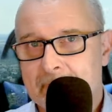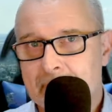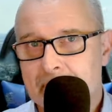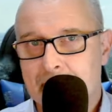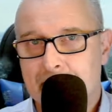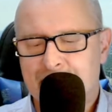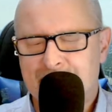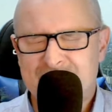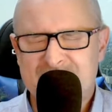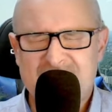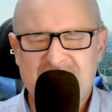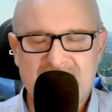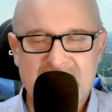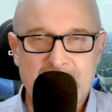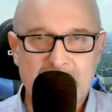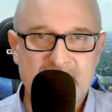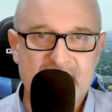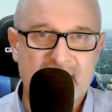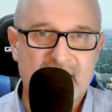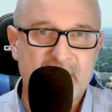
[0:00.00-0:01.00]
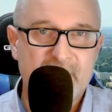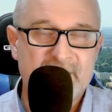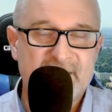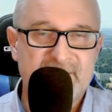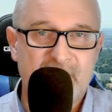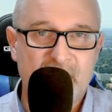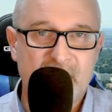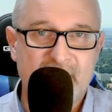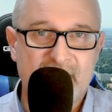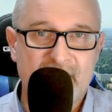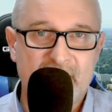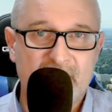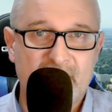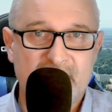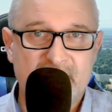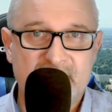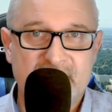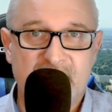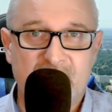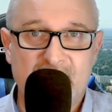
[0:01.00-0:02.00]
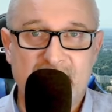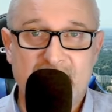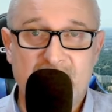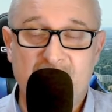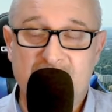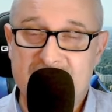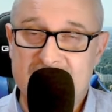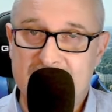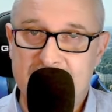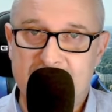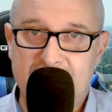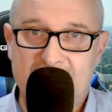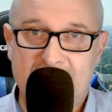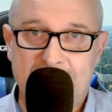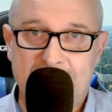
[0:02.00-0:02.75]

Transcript: nie nabierały swojego, swojego tempa.